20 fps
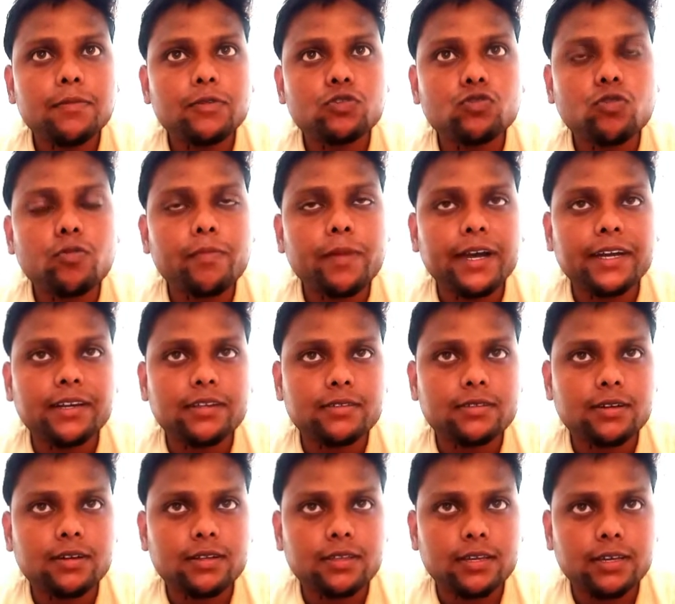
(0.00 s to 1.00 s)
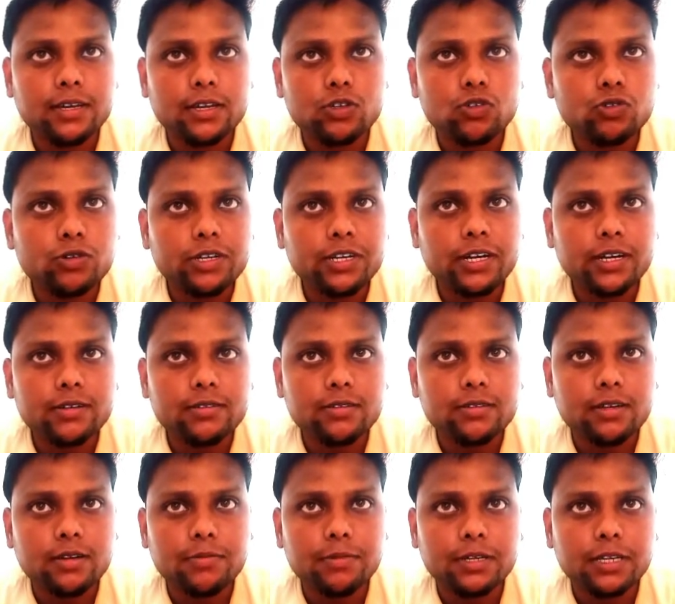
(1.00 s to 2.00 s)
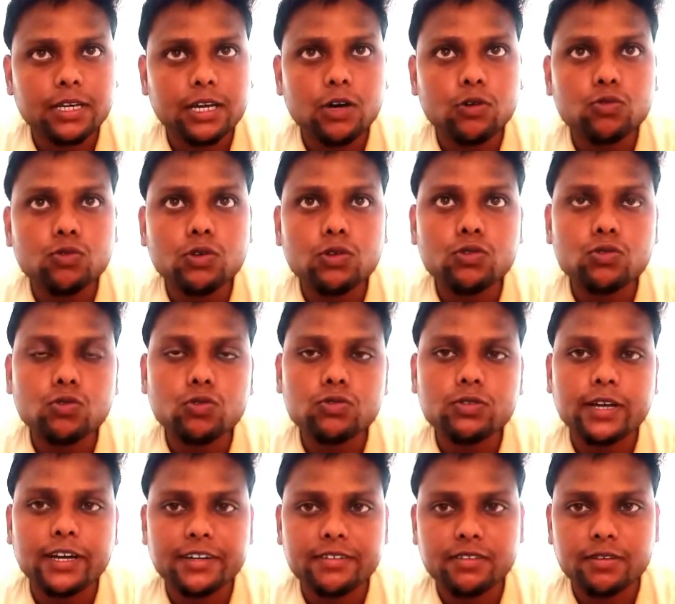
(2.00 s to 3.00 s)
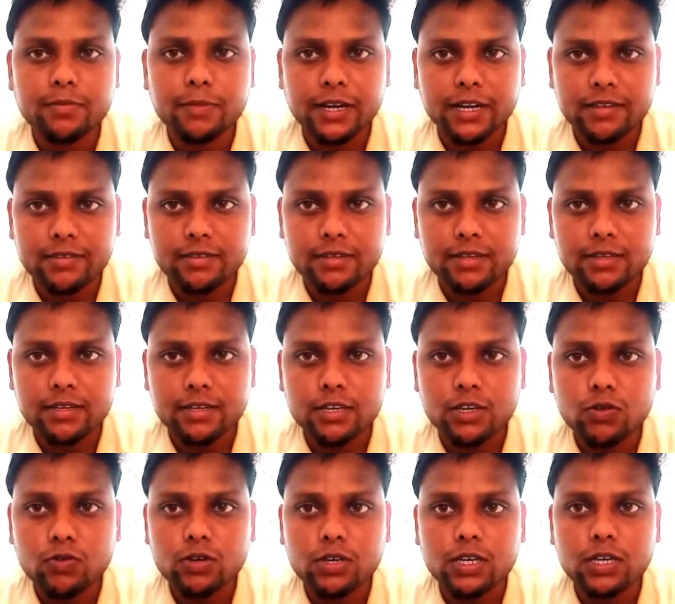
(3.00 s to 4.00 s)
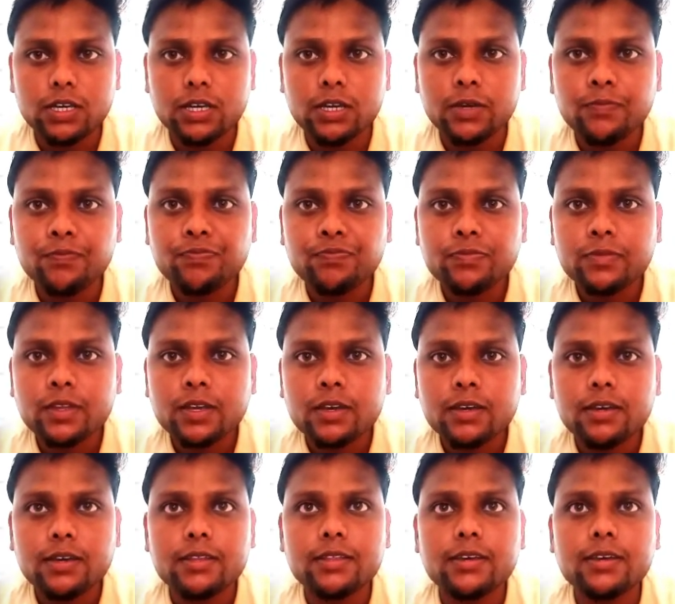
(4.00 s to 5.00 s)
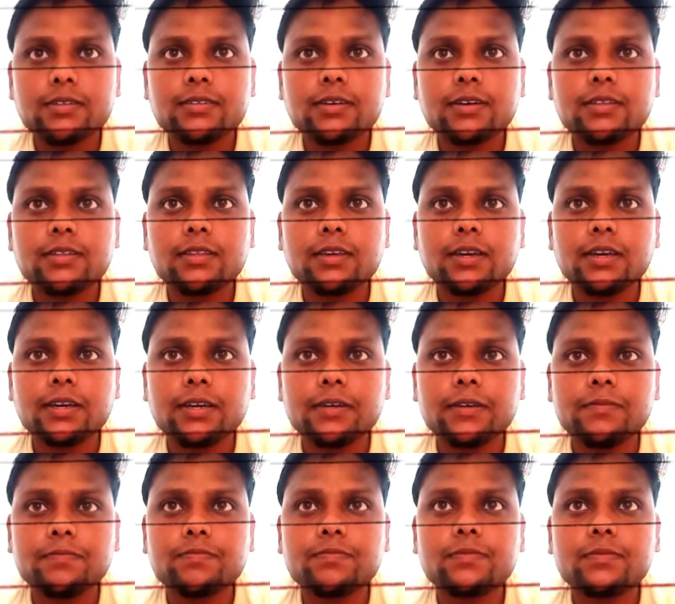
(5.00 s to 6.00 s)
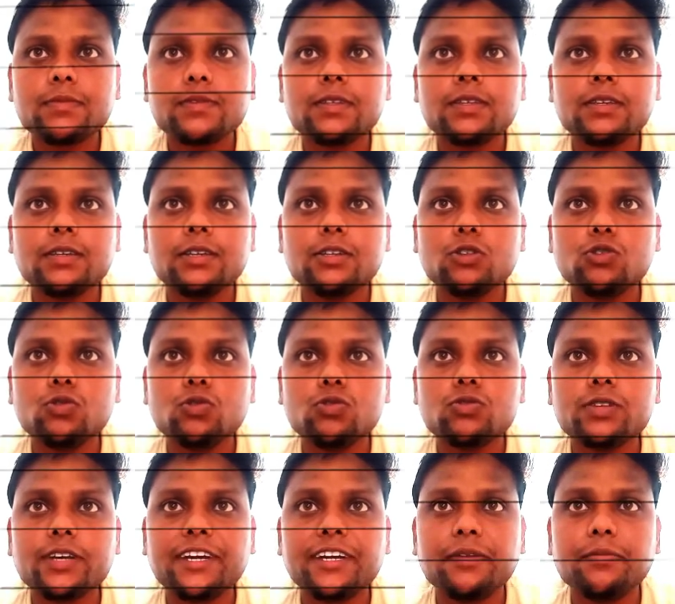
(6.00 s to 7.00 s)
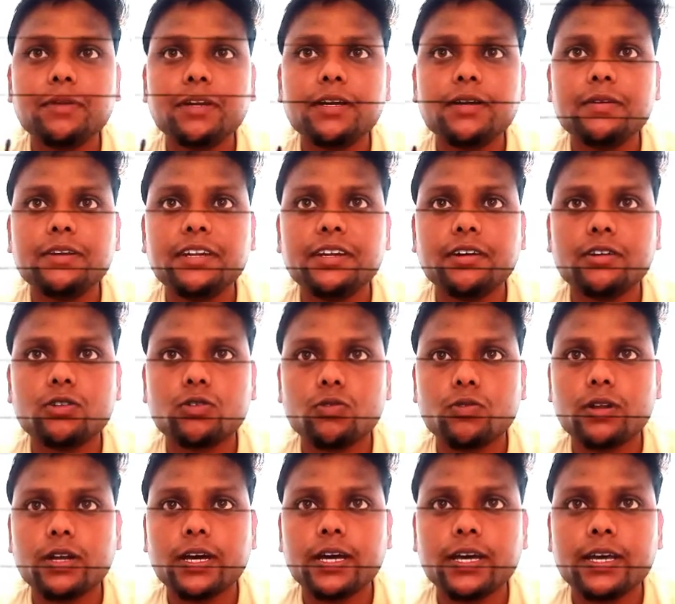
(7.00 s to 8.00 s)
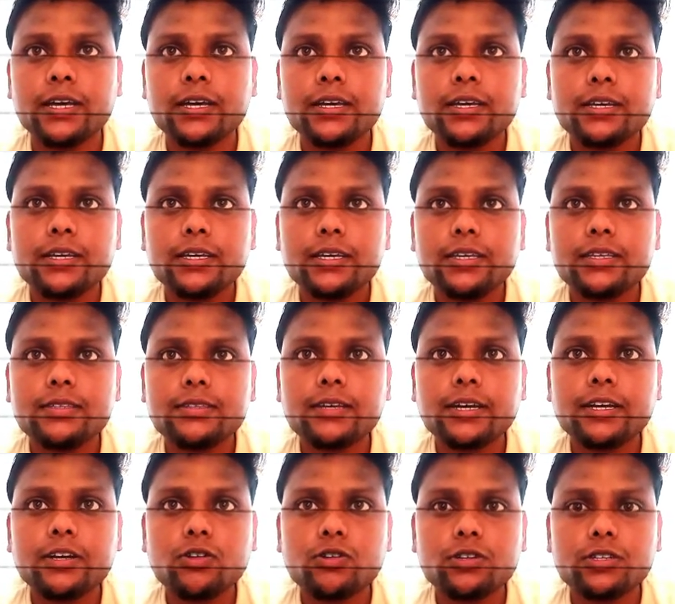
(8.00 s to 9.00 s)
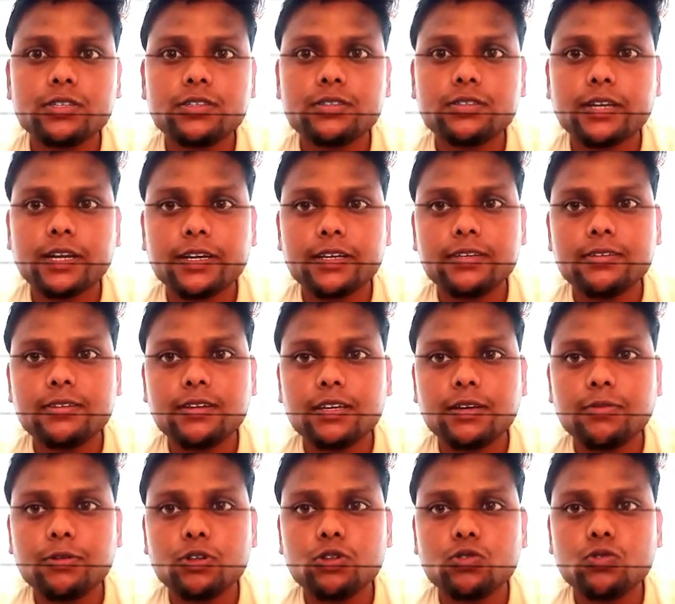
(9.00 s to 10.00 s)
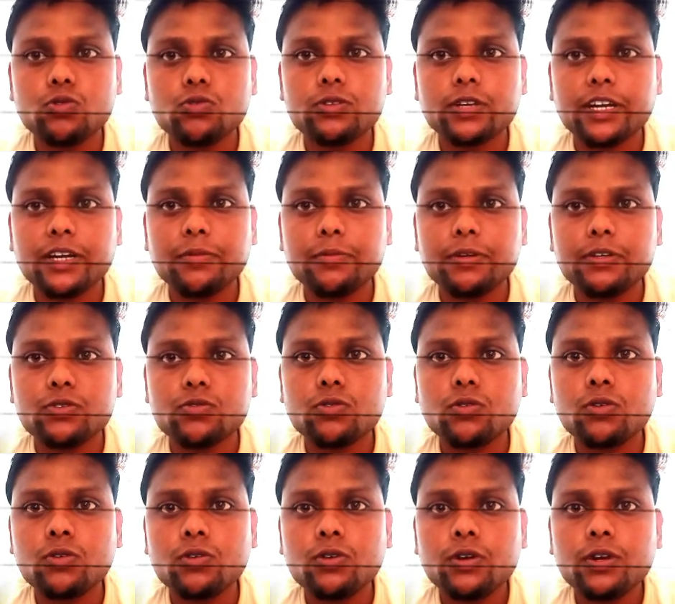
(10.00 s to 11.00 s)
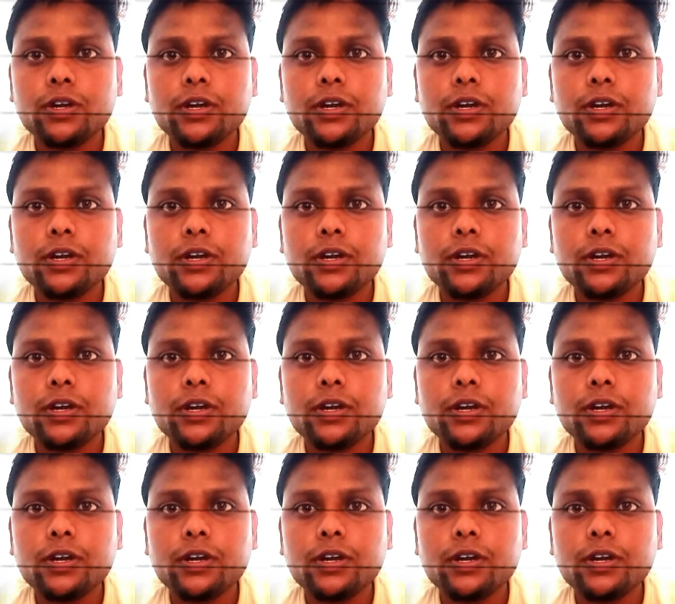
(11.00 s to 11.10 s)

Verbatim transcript: इसको माइनस कर देंगे जो डिडक्शन हमने किया वो दो साइड से माइनस करेंगे क्योंकि ये देख सकते हैं ये दो साइड में डिडक्ट हो रहा है इस साइड और इस साइड इसलिए हमने दो साइड में इसको